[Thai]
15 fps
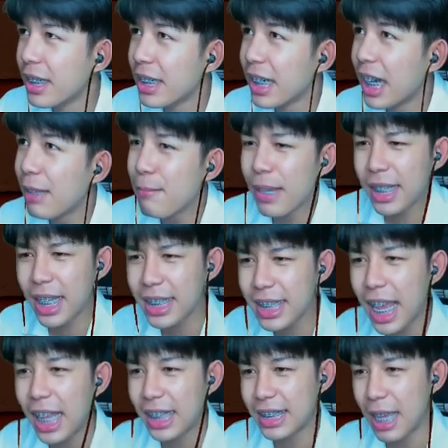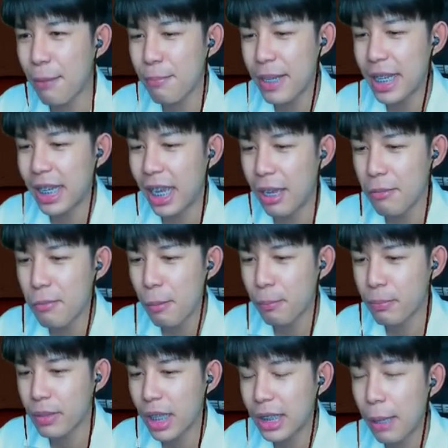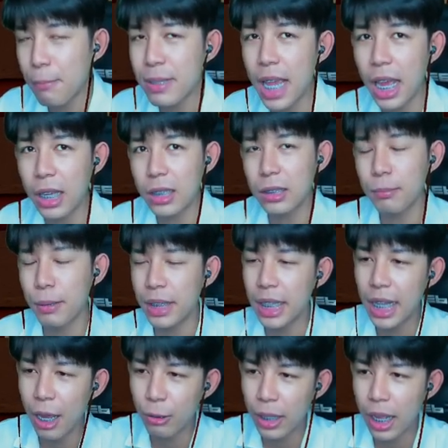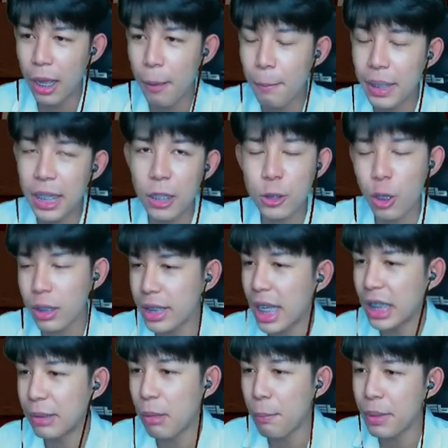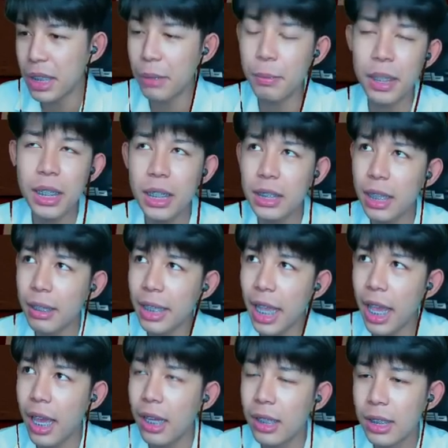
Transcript: ขึ้นมาแค่แสนซับเองอ่ะแบบทันนับจากปีที่แล้วนะ ปีแล้วสองแสนใช่ไหมปีนี้พี่ก็ขึ้นได้แค่